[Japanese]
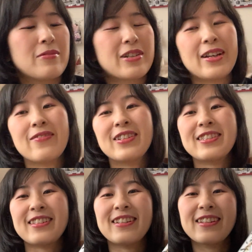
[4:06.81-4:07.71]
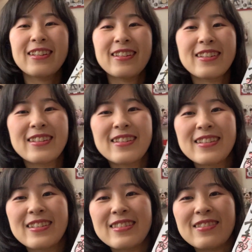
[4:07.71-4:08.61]
もらいました
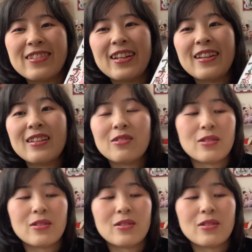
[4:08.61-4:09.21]
トラ